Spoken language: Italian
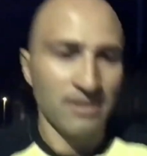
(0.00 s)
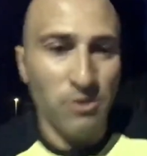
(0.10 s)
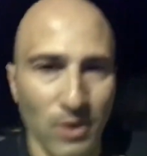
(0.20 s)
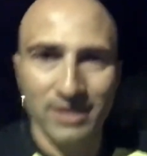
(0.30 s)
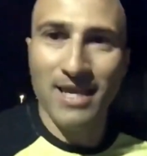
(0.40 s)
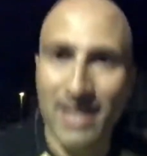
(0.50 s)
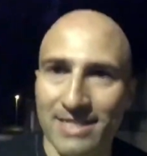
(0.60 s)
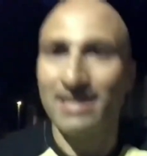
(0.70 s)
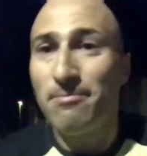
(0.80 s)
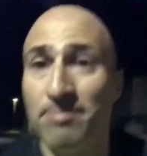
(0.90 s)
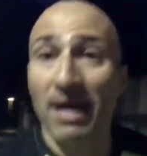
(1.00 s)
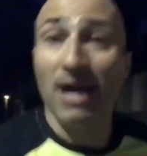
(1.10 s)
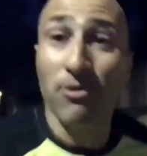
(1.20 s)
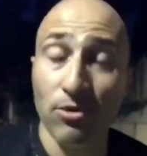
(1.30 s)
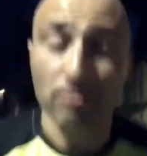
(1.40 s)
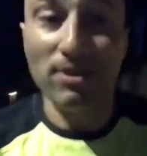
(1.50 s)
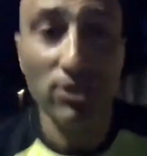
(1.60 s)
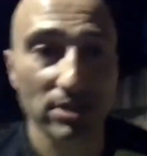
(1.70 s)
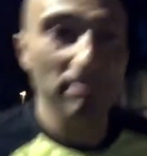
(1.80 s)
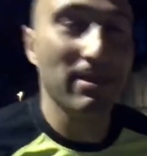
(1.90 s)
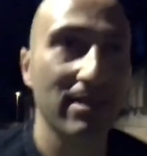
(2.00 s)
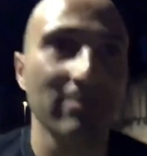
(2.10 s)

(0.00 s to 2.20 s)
quartiere San Paolo, precisamente in